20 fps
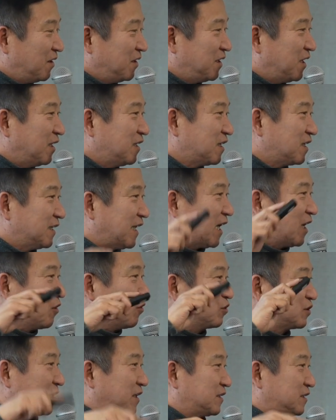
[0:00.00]
얘들은 나라
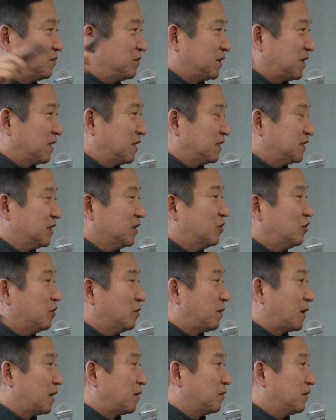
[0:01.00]
국자를 씁니다. 그래서 영어로
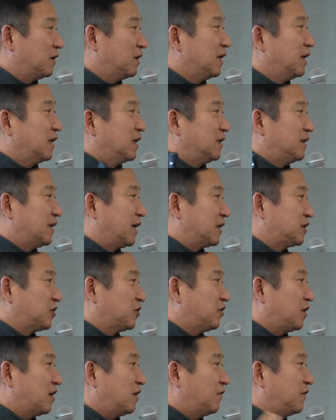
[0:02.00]
말하면
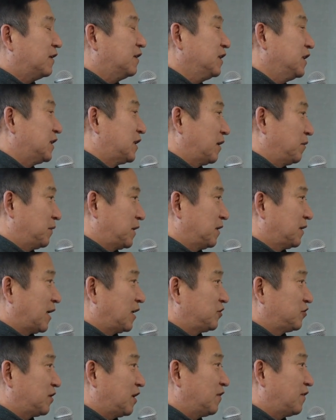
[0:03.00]
나셔널 펑기란다.
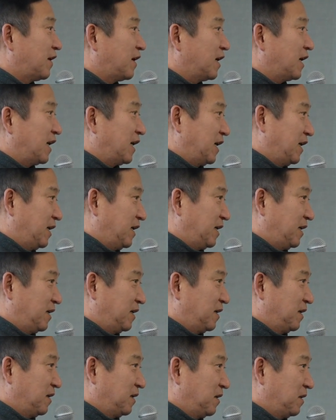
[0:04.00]
나셔널 펑가예
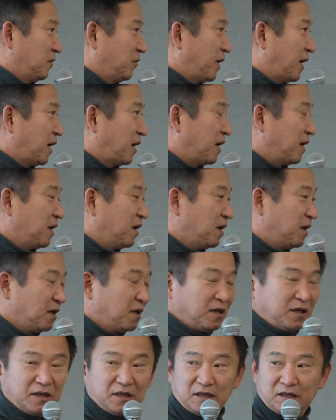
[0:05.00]
왜?
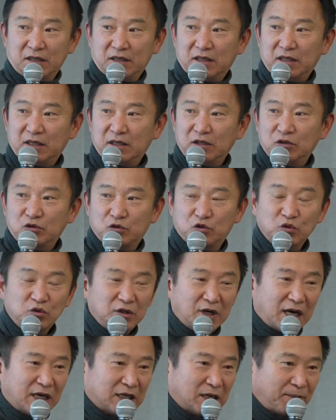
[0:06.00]
이
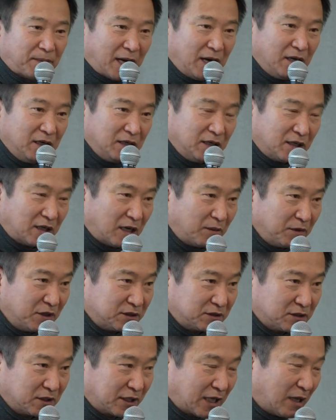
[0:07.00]
균을 하나
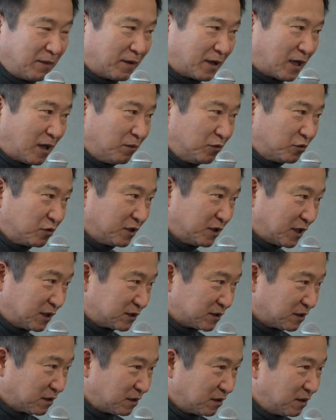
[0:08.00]
발견하면서 개발함으로
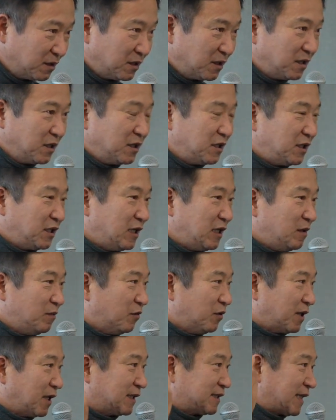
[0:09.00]
인해서 일본의